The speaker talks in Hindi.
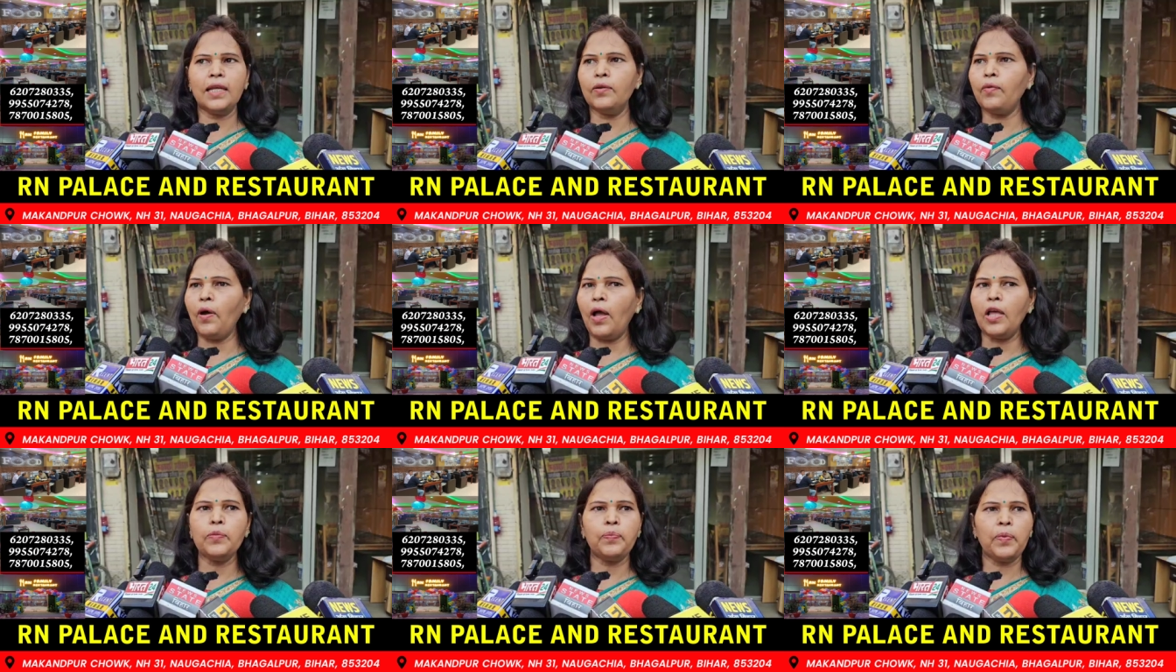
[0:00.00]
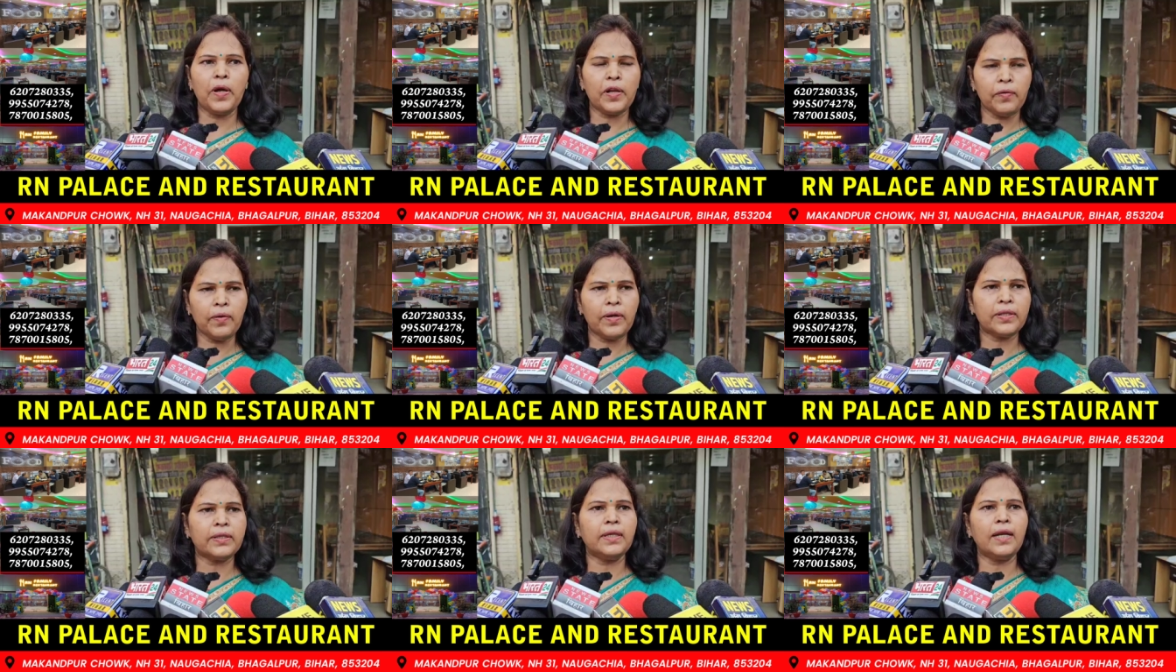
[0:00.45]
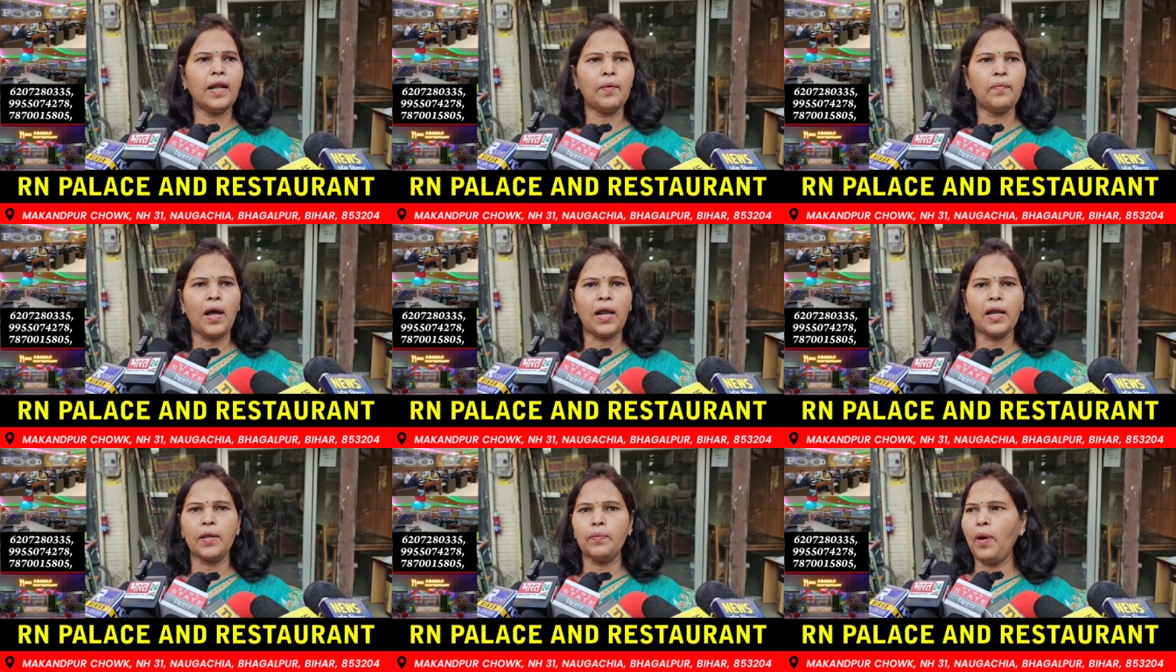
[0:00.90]
जलवा जलवायु परिवर्तन
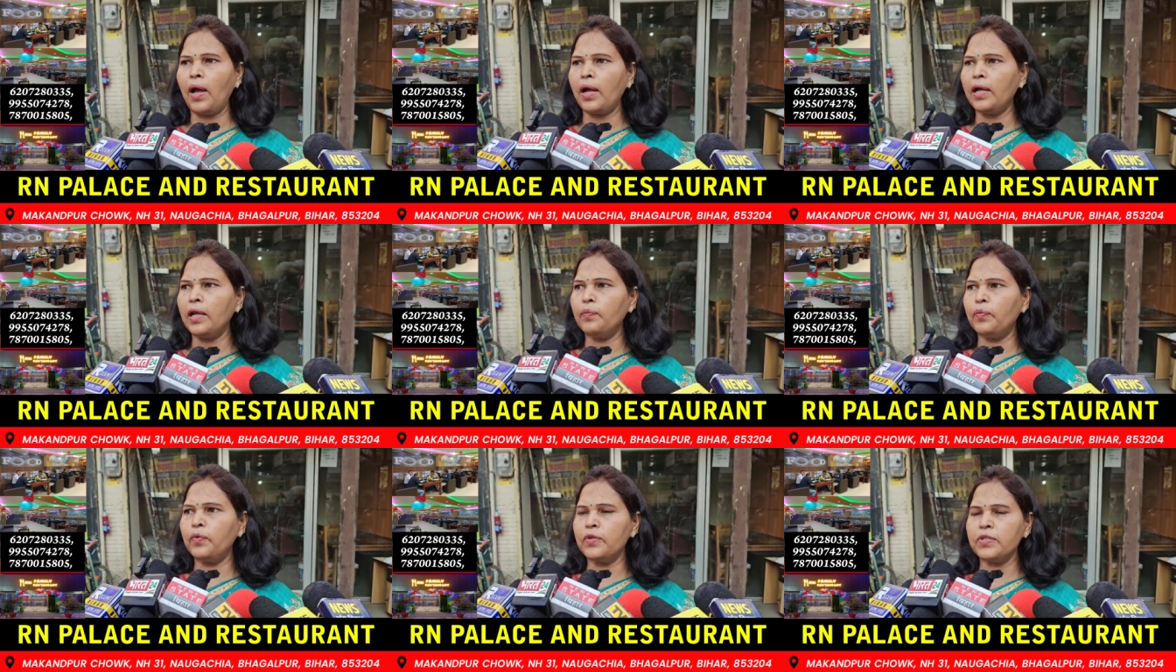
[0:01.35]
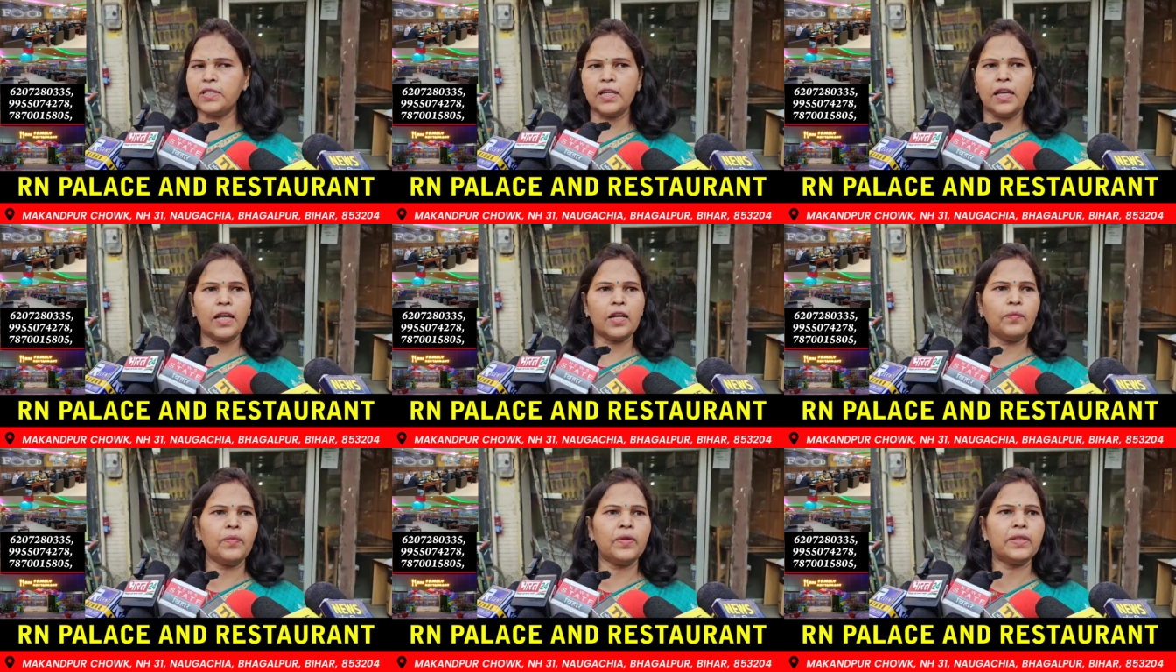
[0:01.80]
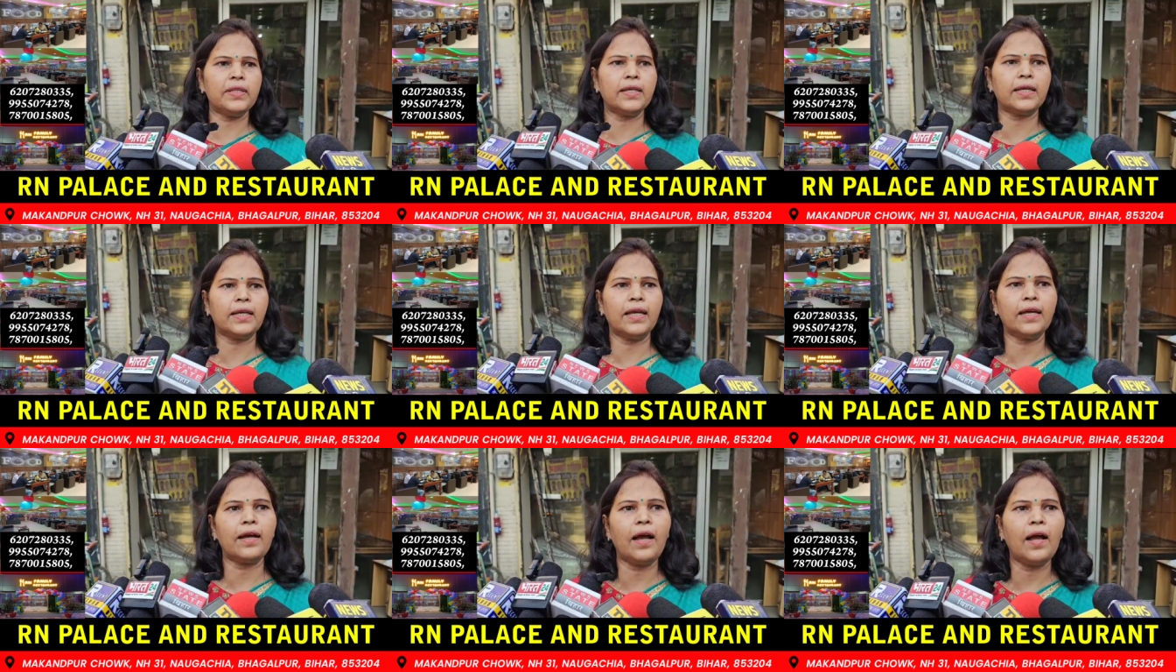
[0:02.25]
हमारे भागलपुर शहर में
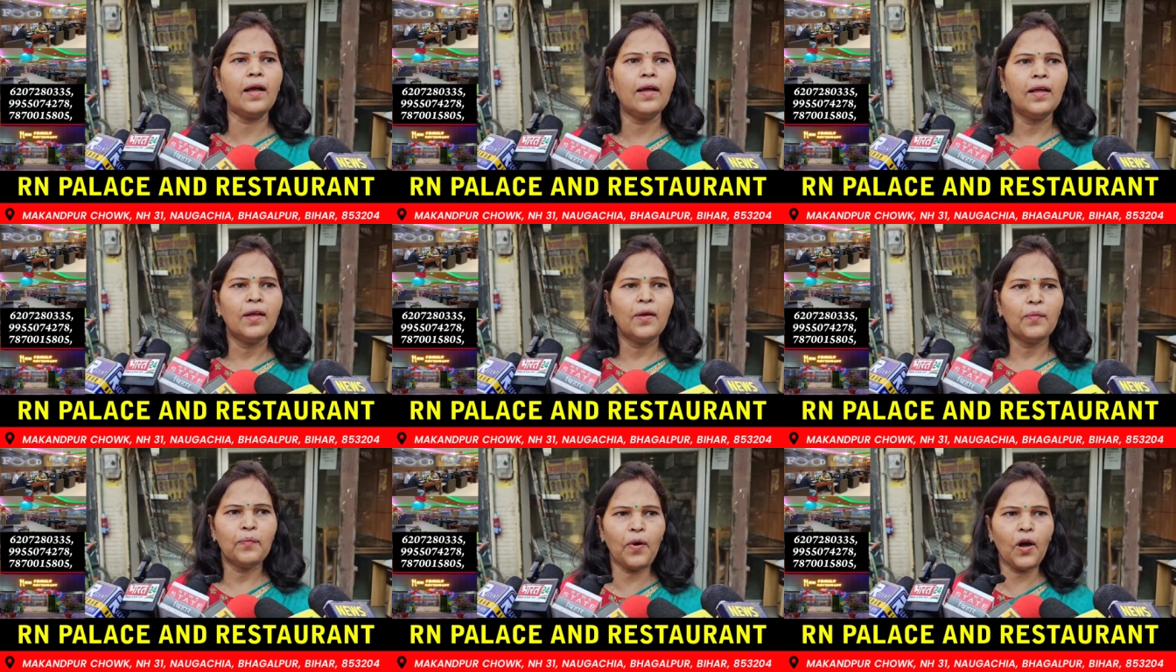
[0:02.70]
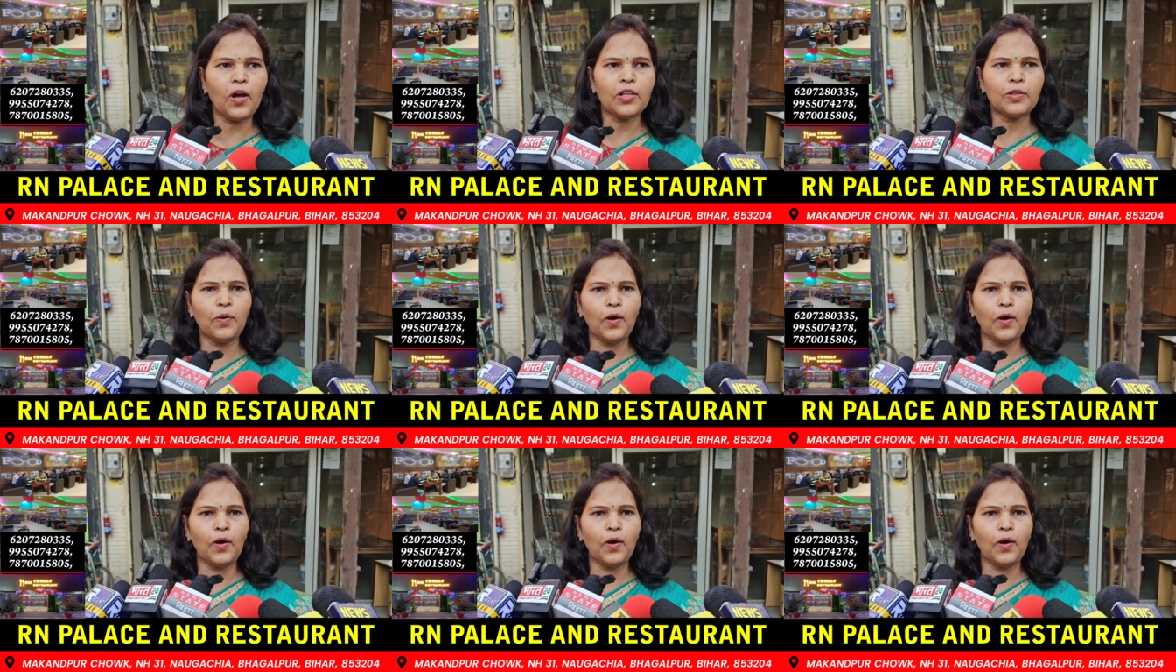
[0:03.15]
दिखेगा बहुत